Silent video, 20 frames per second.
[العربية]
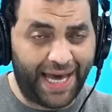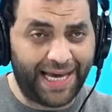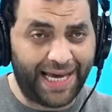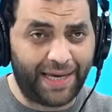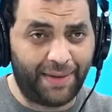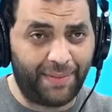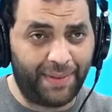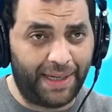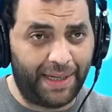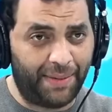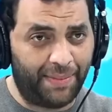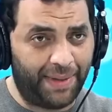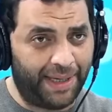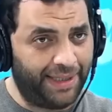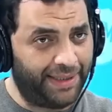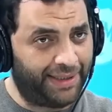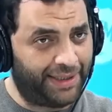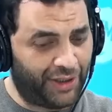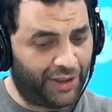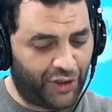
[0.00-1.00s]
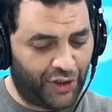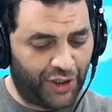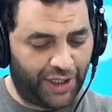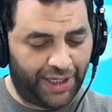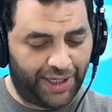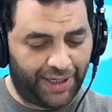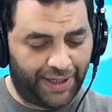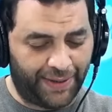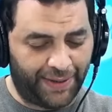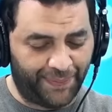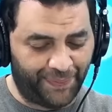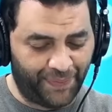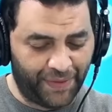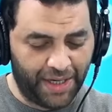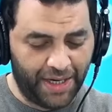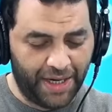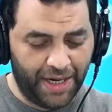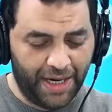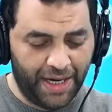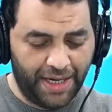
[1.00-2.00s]
أكمل بيت الشعر
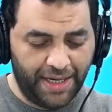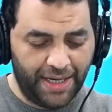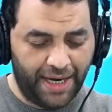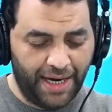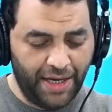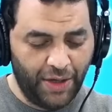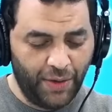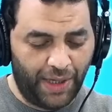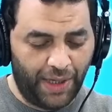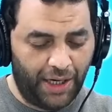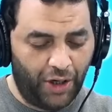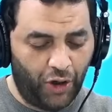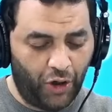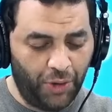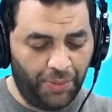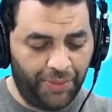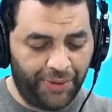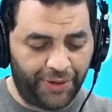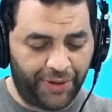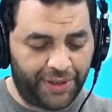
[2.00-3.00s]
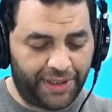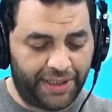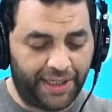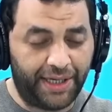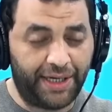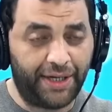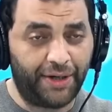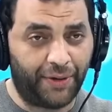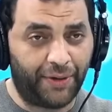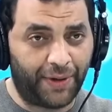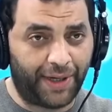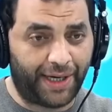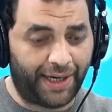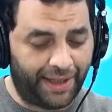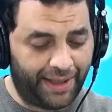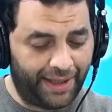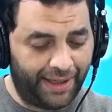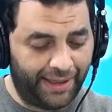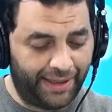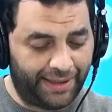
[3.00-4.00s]
يا أيها العمر السريع
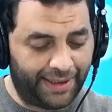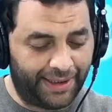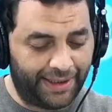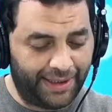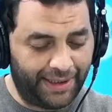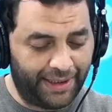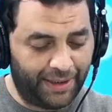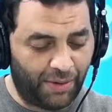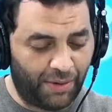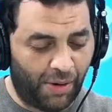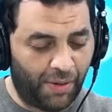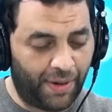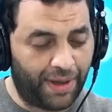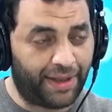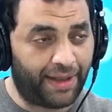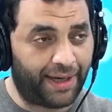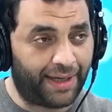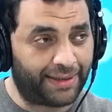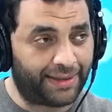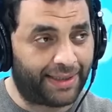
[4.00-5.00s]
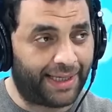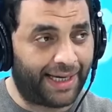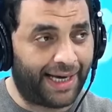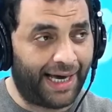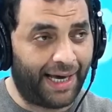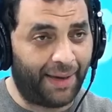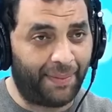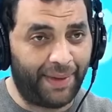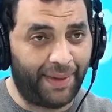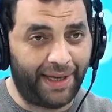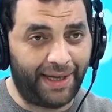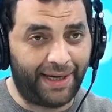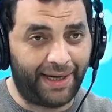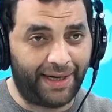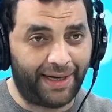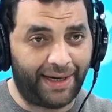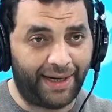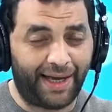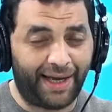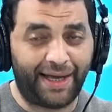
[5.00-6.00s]
خذلتني ووضعت
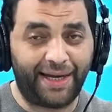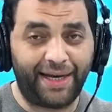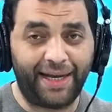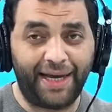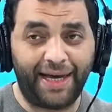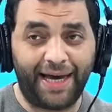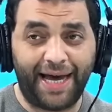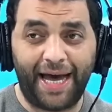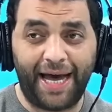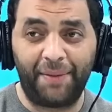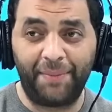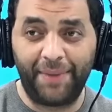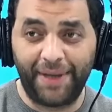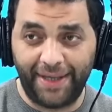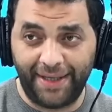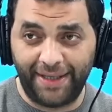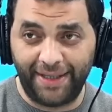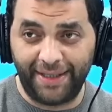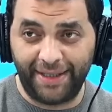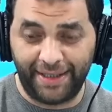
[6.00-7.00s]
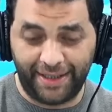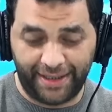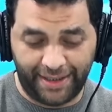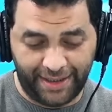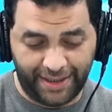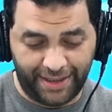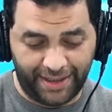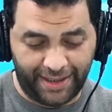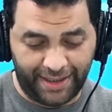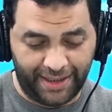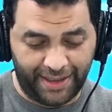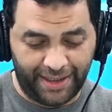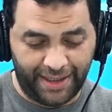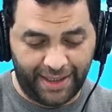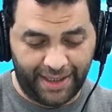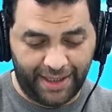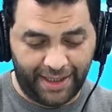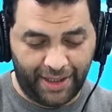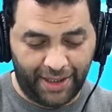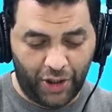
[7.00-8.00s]
أحمالا على أحمالي
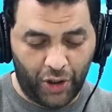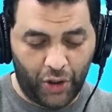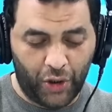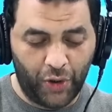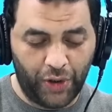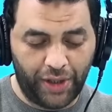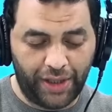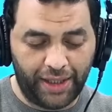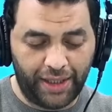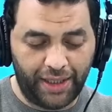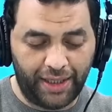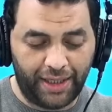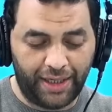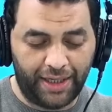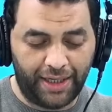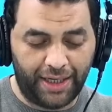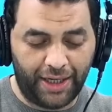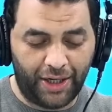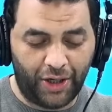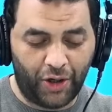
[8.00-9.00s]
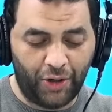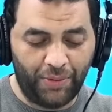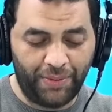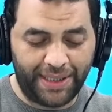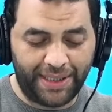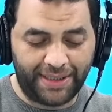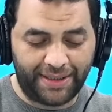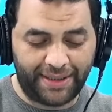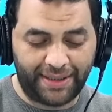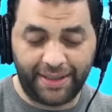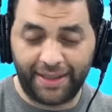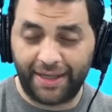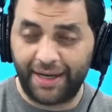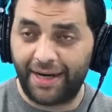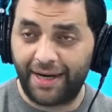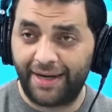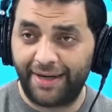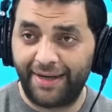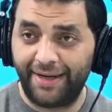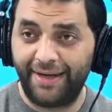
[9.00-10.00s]
خذني إلى عمر
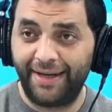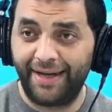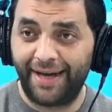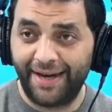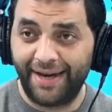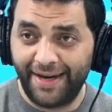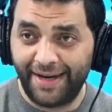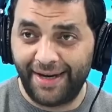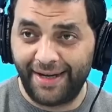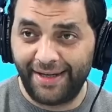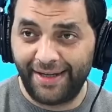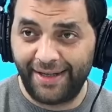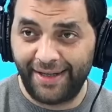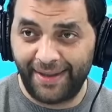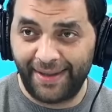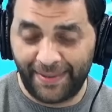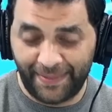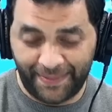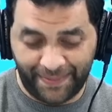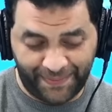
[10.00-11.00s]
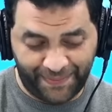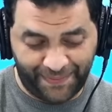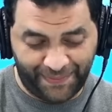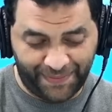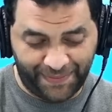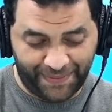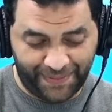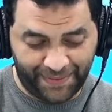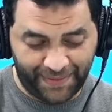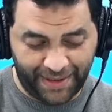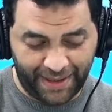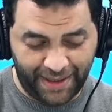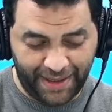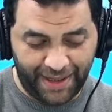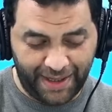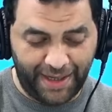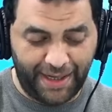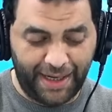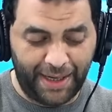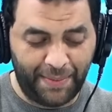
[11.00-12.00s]
الصغار لأنني
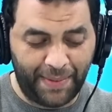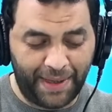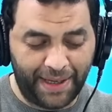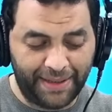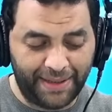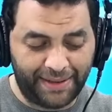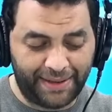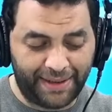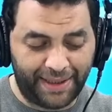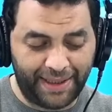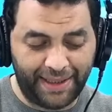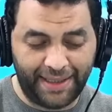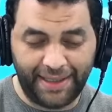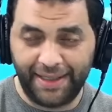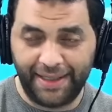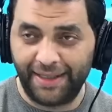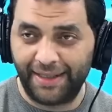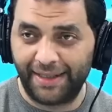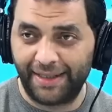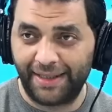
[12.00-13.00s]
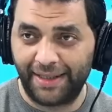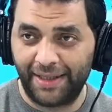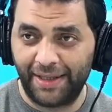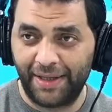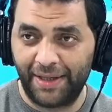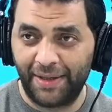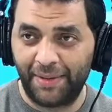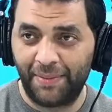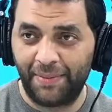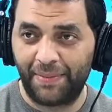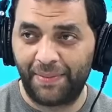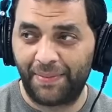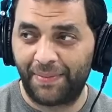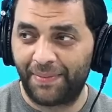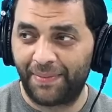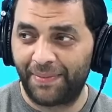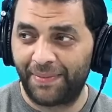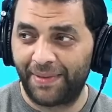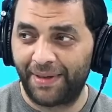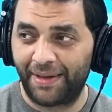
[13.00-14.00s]
لم أنتهي من
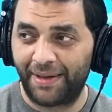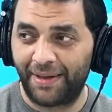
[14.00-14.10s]
أحلامي